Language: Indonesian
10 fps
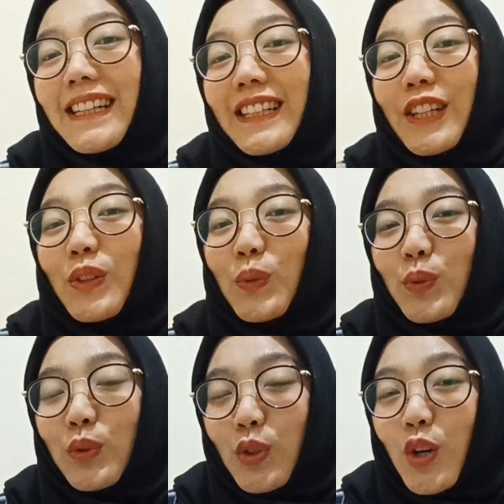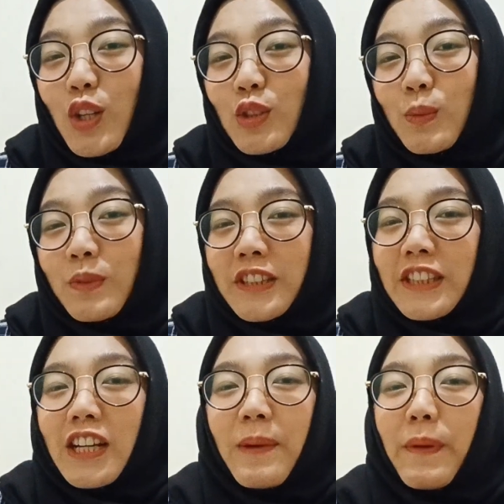dan untuk
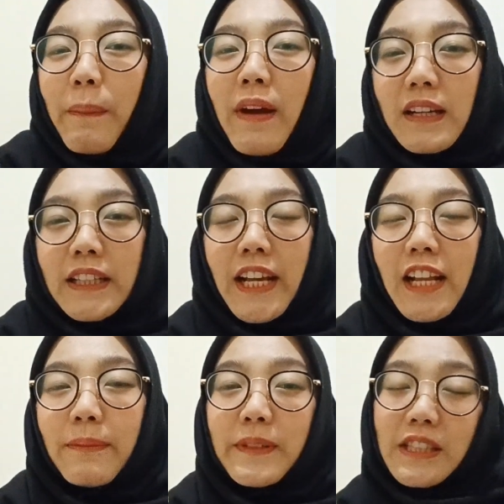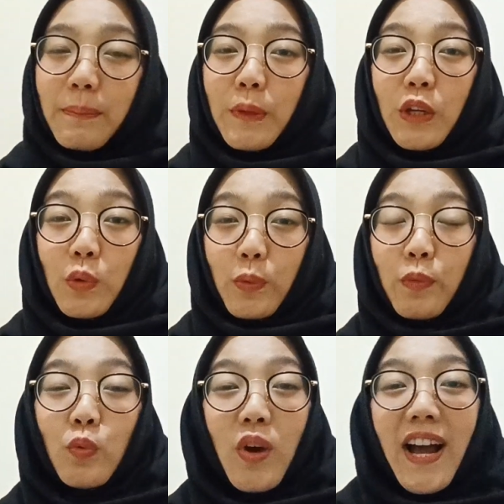konsumsinya gampang banget kan bisa minum
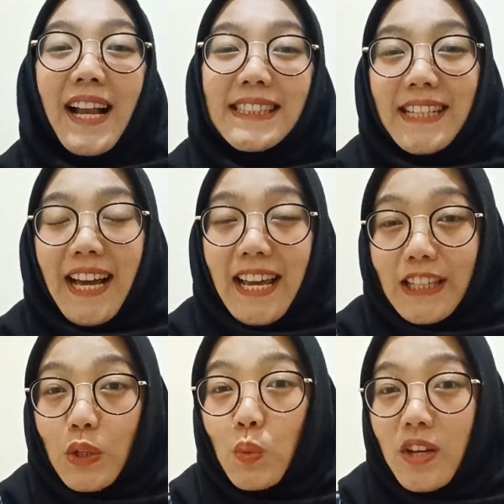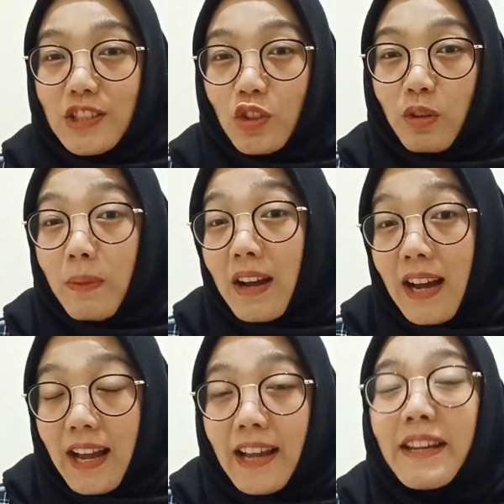dua kali sehari dua sendok
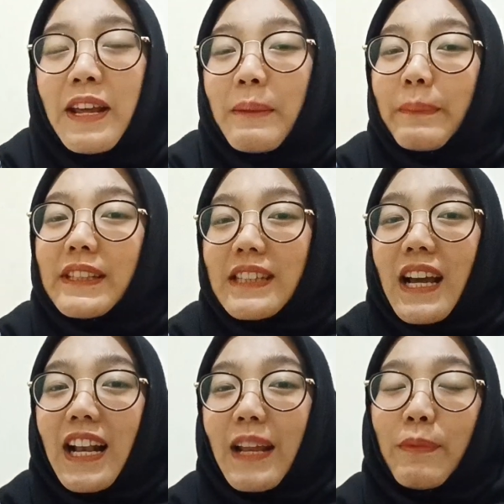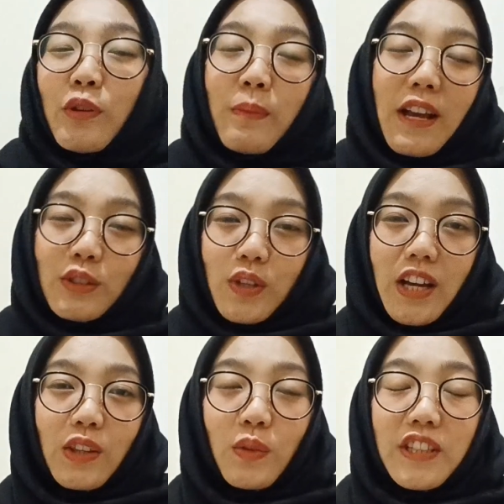makan bisa kalian minum langsung
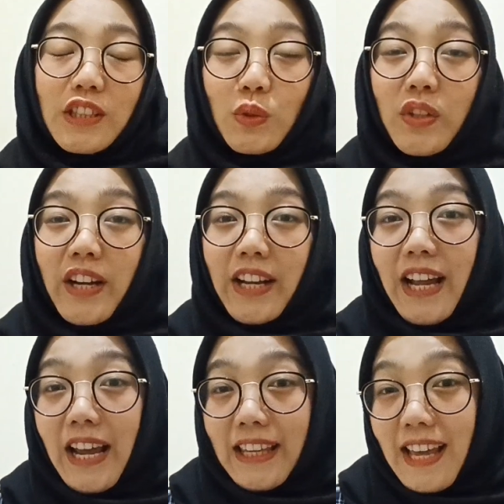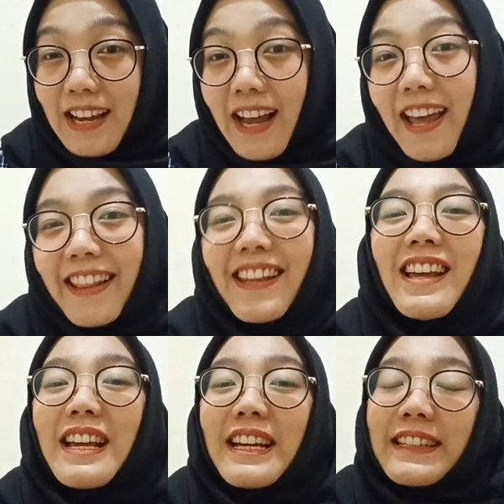atau diseduh dengan air hangat
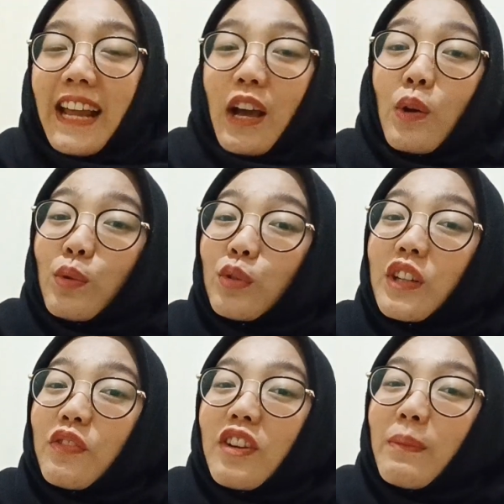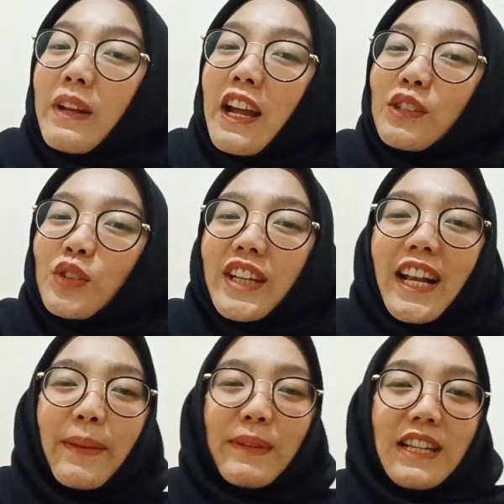Nah, untuk info lebih lanjut
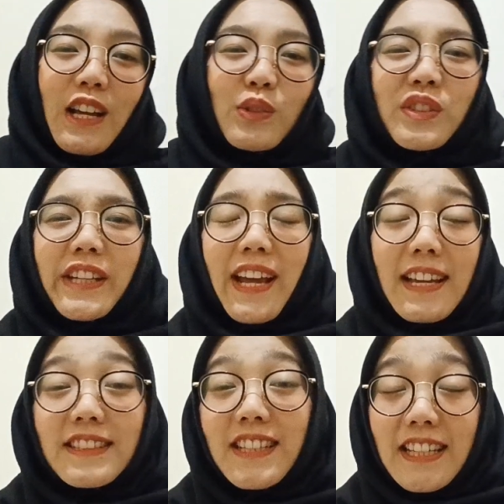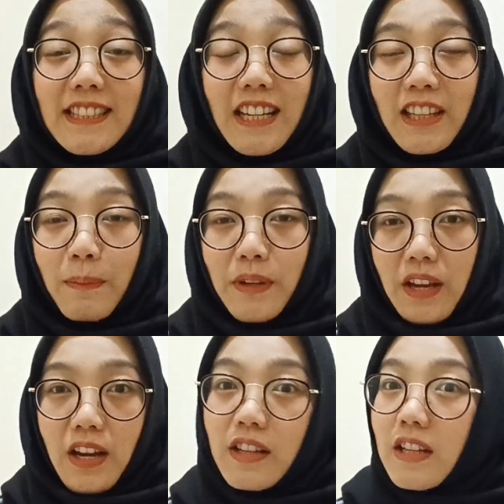kalian bisa langsung cek aja
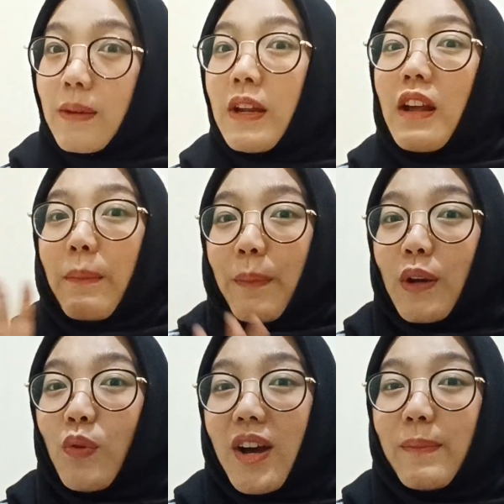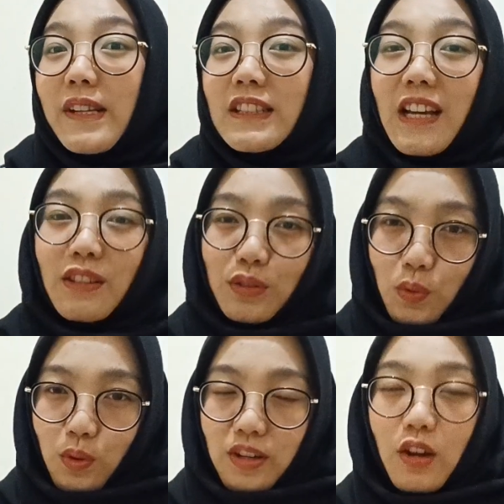Instagramnya di madu
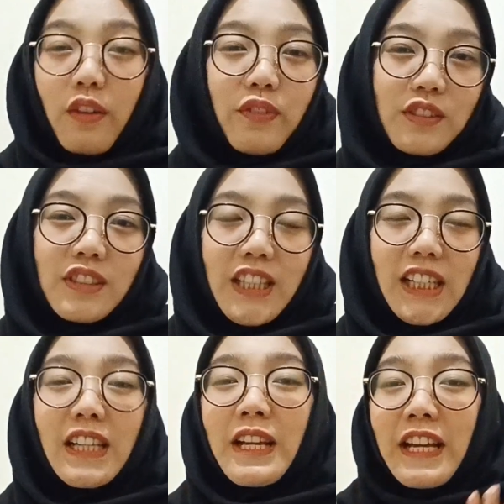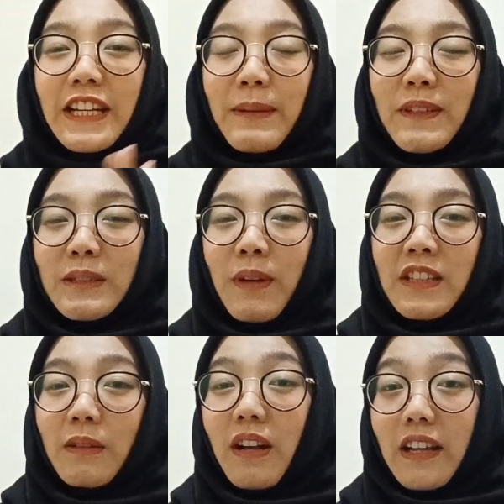underscore official dan masih
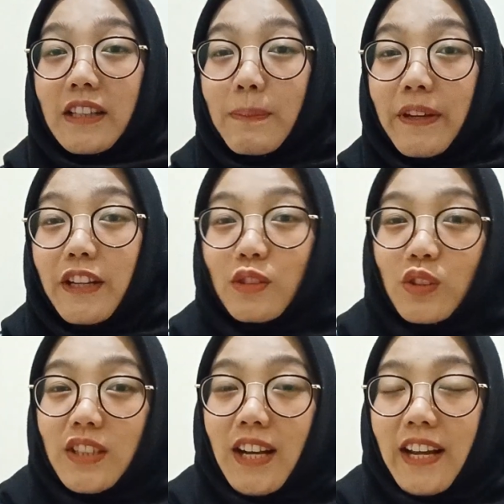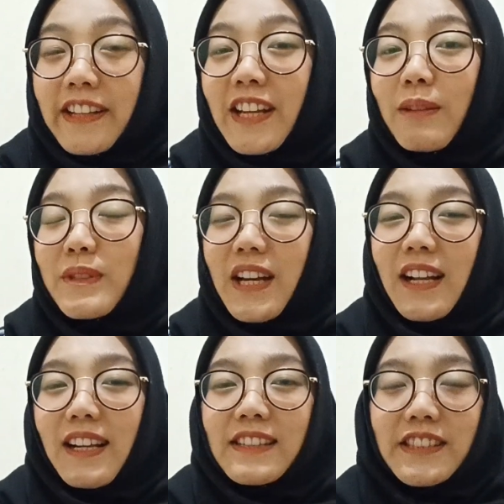banyak lagi media sosial lainnya yang bisa
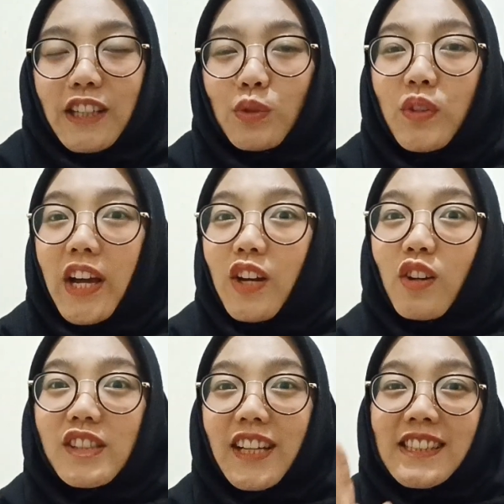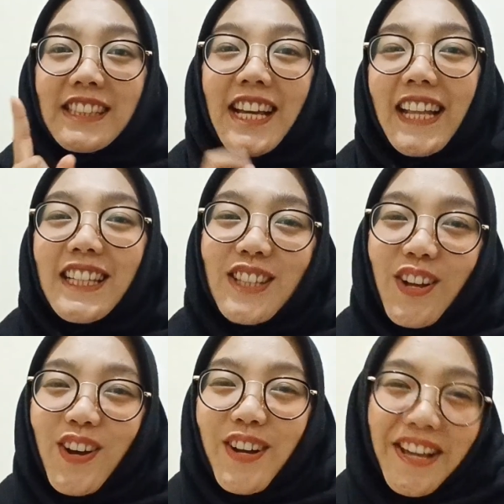kalian cek juga ada masih gratis
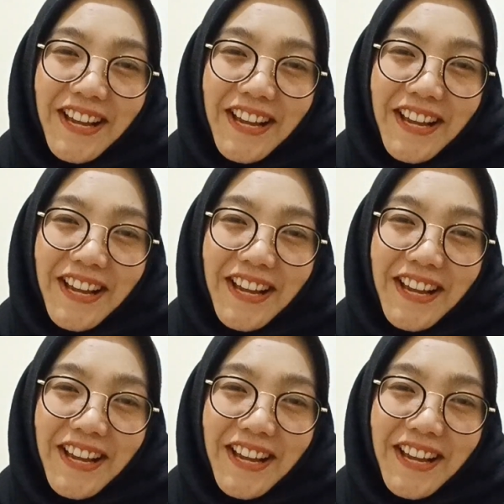loh